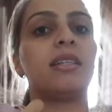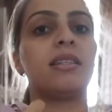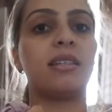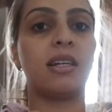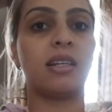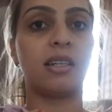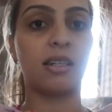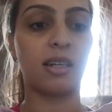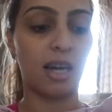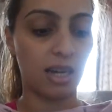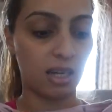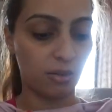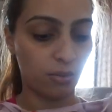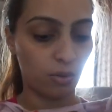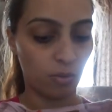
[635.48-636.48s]
jetzt dann die
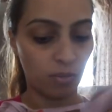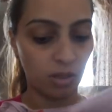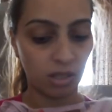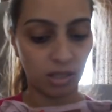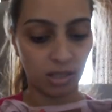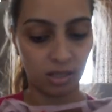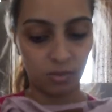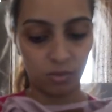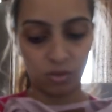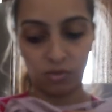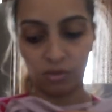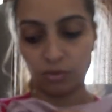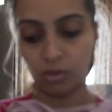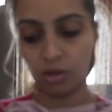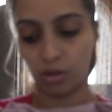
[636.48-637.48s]
Trage für mich. Jetzt
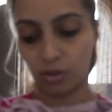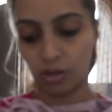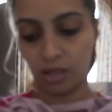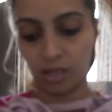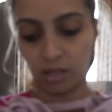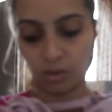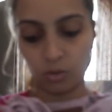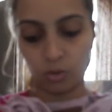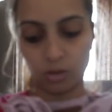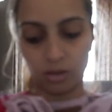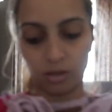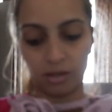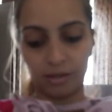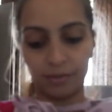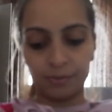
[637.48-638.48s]
müssen wir für Audit halt
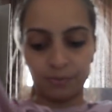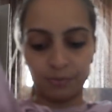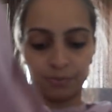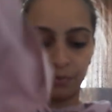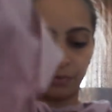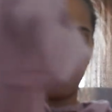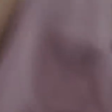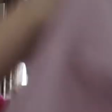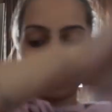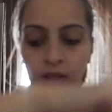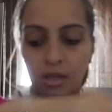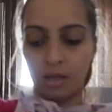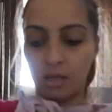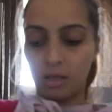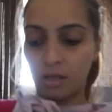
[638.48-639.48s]
gucken, ne?
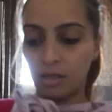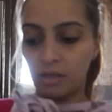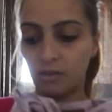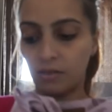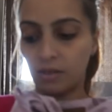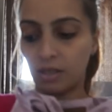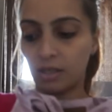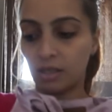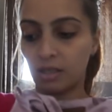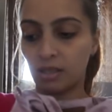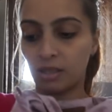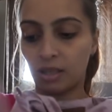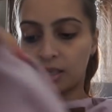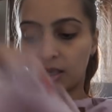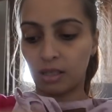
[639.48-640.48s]
Wegen der
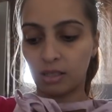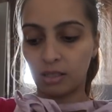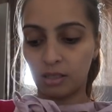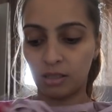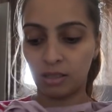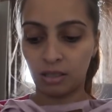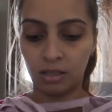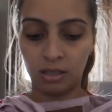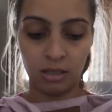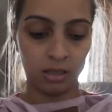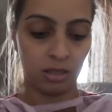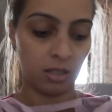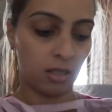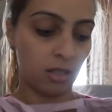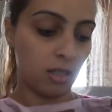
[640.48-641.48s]
Trage.
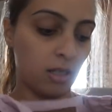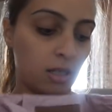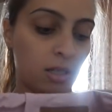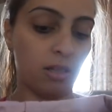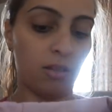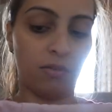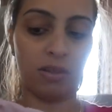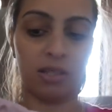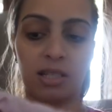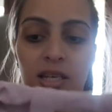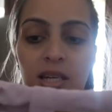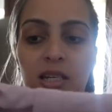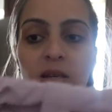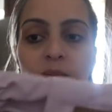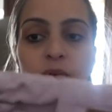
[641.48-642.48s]
Was
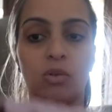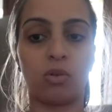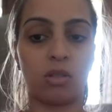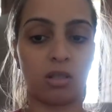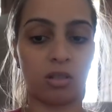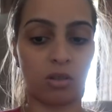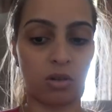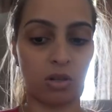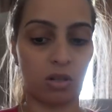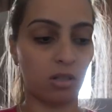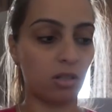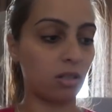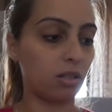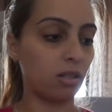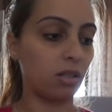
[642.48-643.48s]
er da benutzen
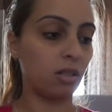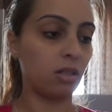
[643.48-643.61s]
könnte.